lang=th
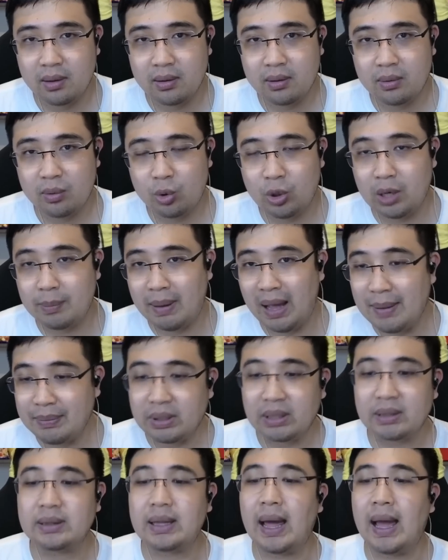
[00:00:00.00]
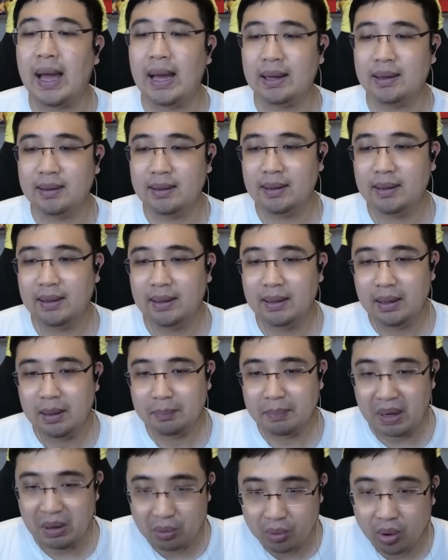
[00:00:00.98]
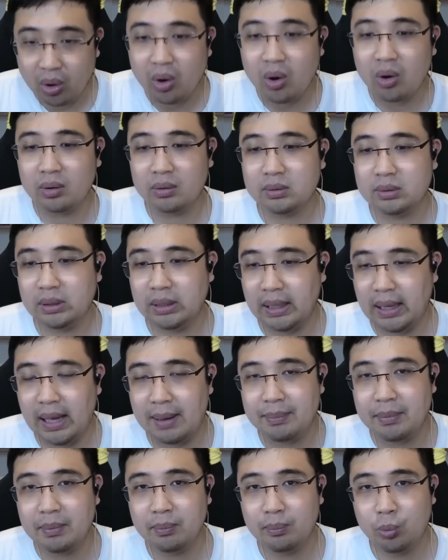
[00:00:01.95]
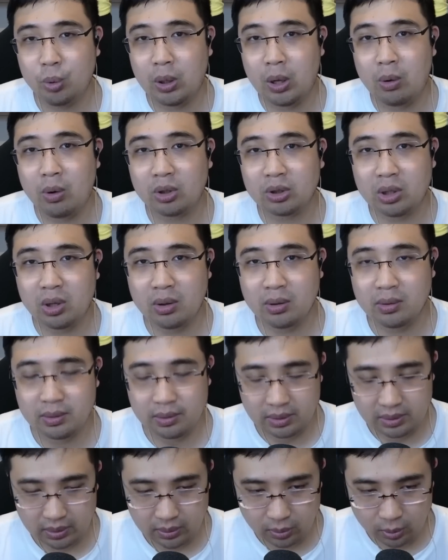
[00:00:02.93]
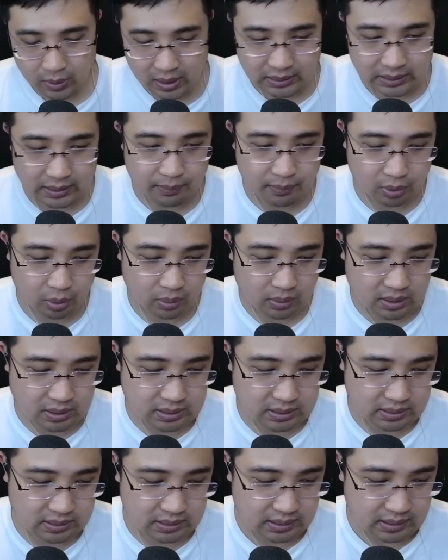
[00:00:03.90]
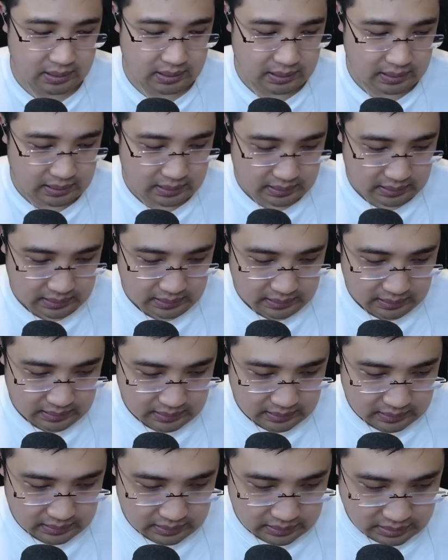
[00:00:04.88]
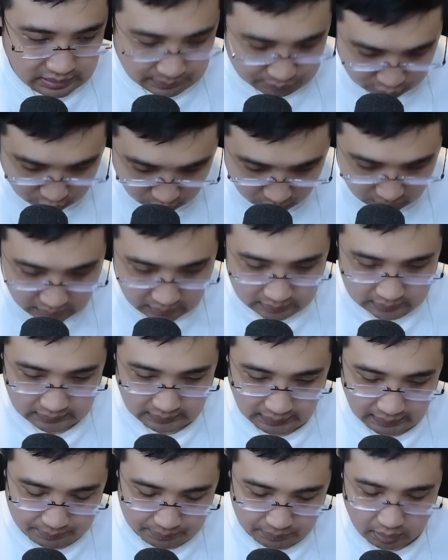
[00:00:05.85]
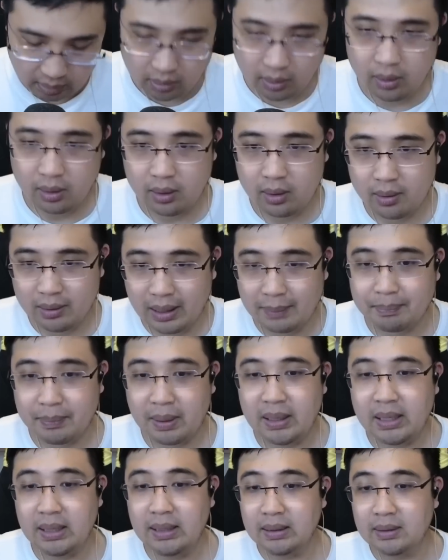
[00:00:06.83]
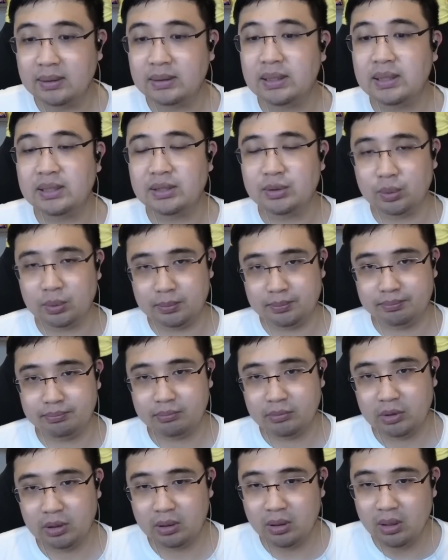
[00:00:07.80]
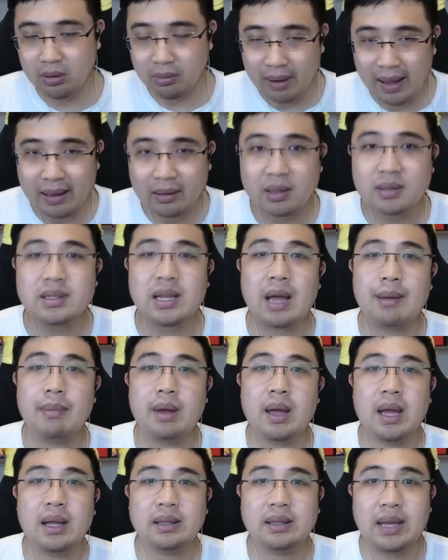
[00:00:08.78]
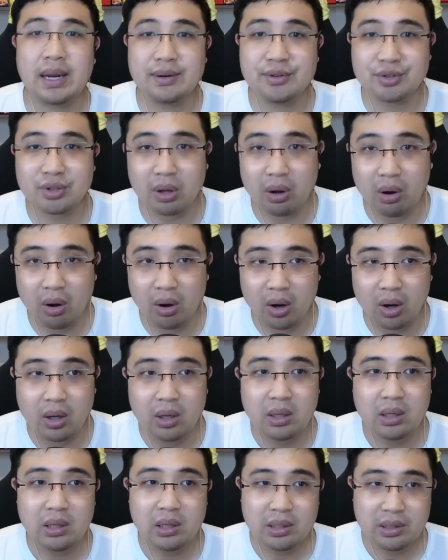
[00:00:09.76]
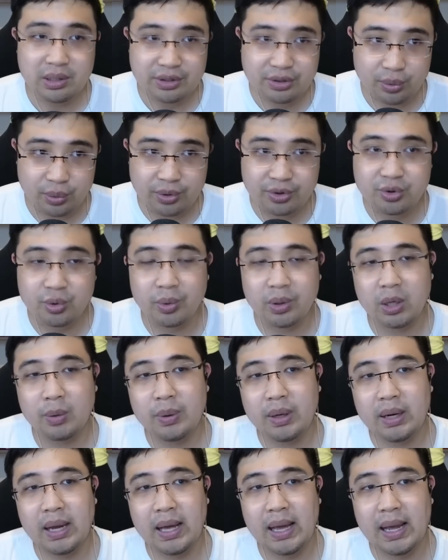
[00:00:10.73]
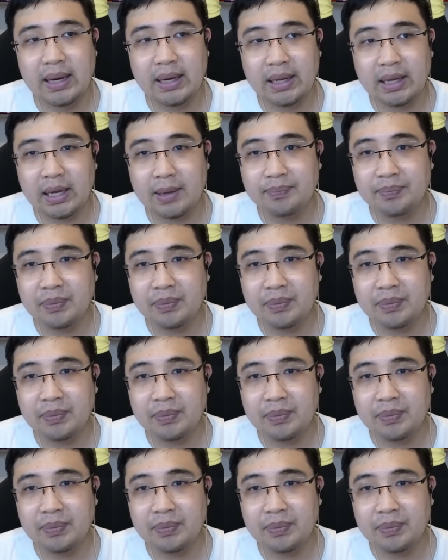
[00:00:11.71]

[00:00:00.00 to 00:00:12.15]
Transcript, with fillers: คุณภาพต่างๆ เป็นรองนะครับ พวกเขาก็ต้องว่าตามตรงก็คือ เจียมตัวนะครับ แล้วก็รับให้ได้ลึกที่สุดครึ่งแรกก็สามารถยันสกอร์ศูนย์นเอาไว้ได้นะครับ